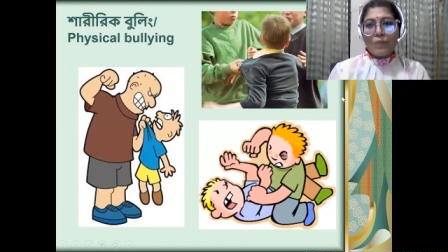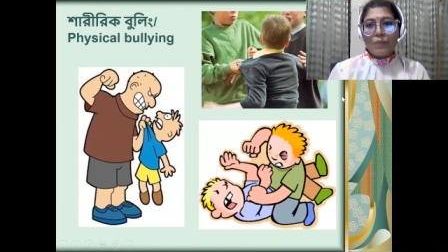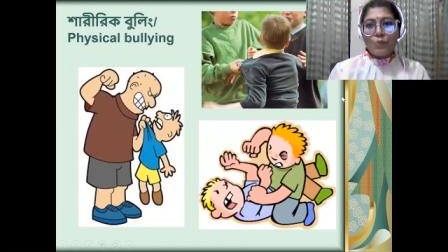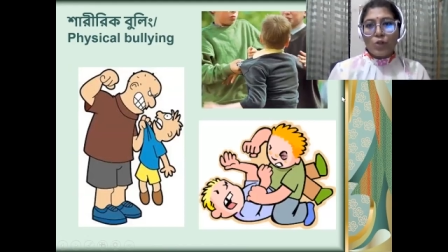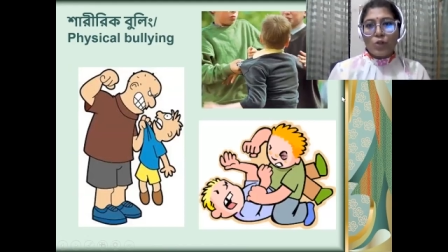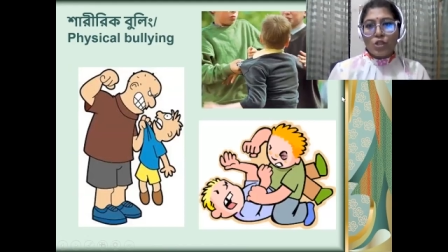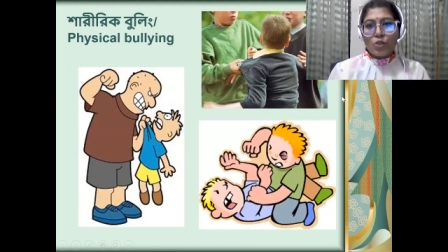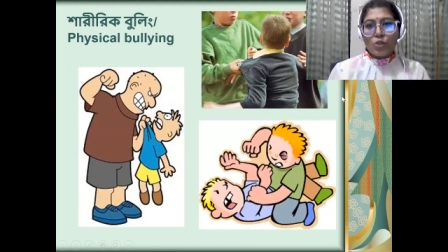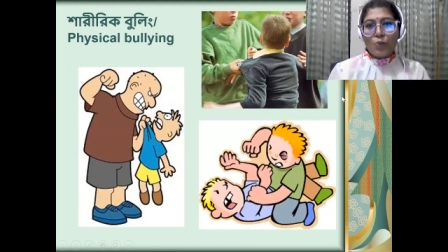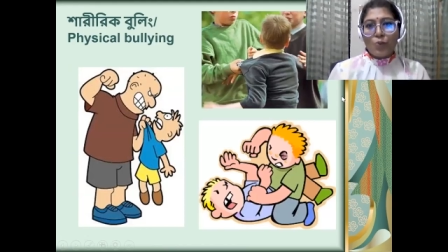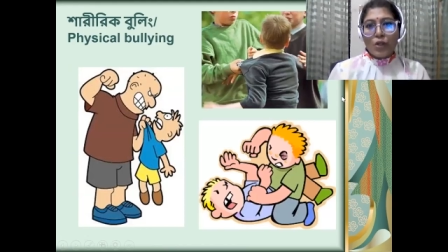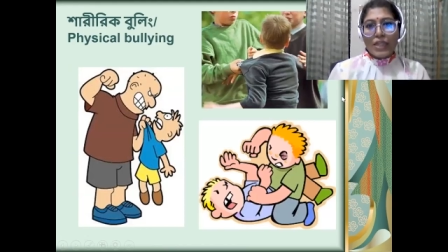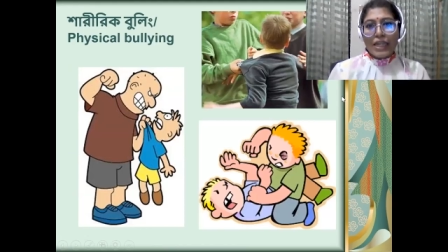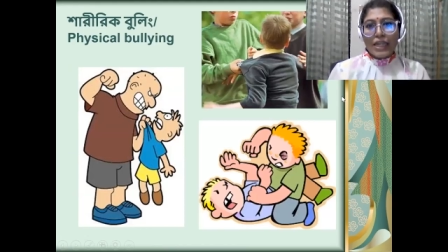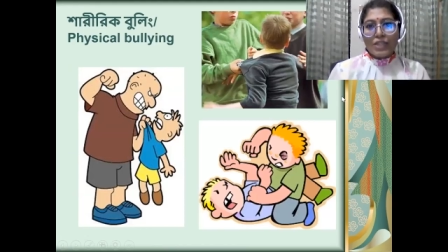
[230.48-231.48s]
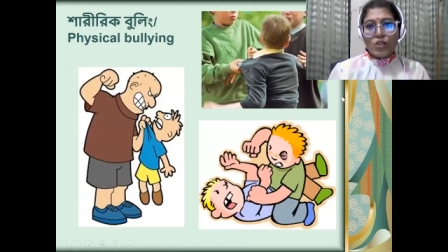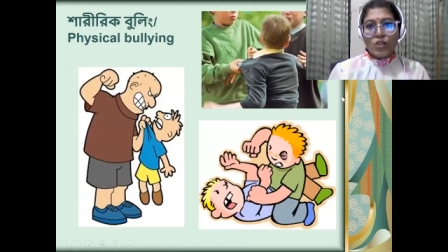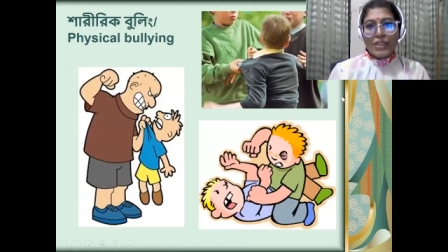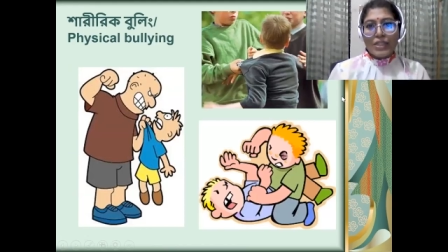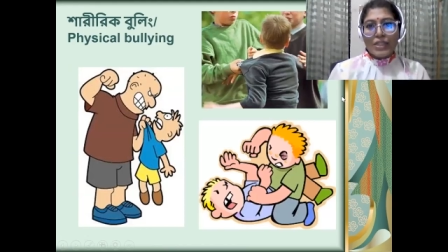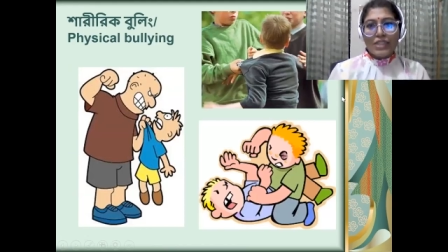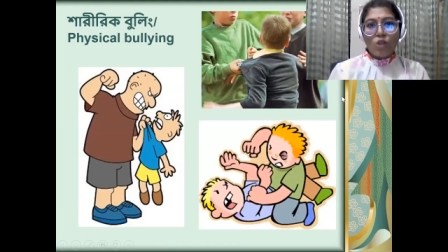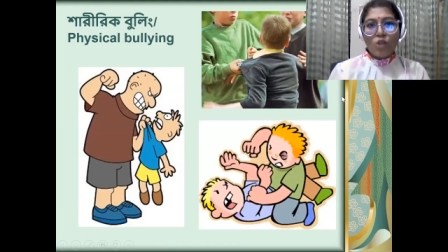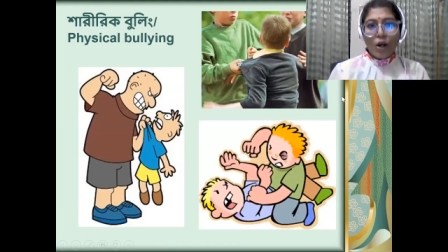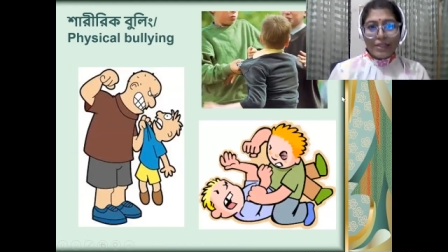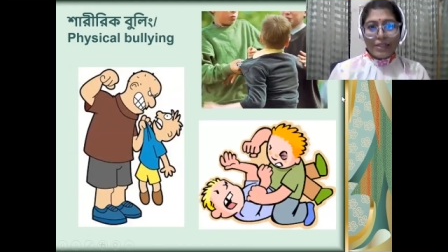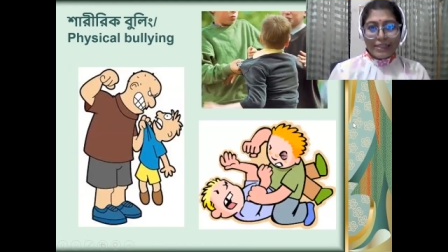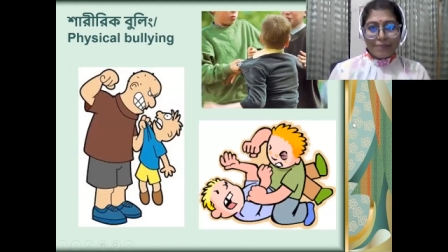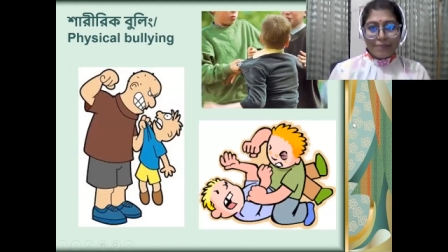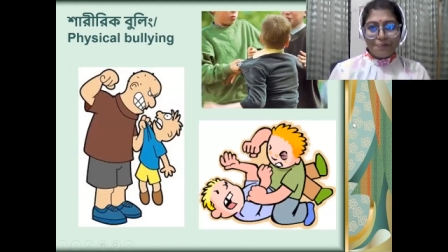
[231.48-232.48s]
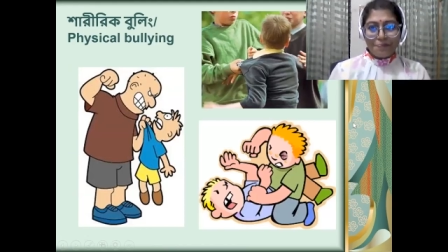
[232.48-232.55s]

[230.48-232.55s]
প্রকৃতপক্ষে আসলে কি ঘটে